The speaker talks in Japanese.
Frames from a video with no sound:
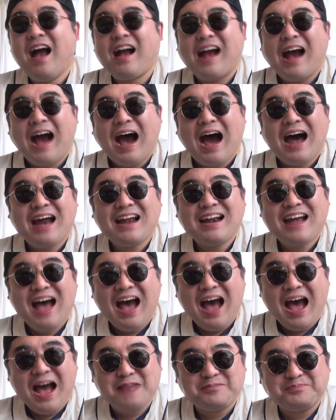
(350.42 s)
辛っ！
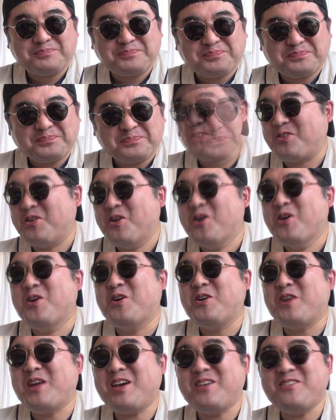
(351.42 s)

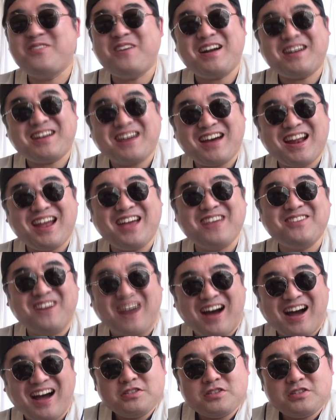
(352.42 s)
これは辛いわ。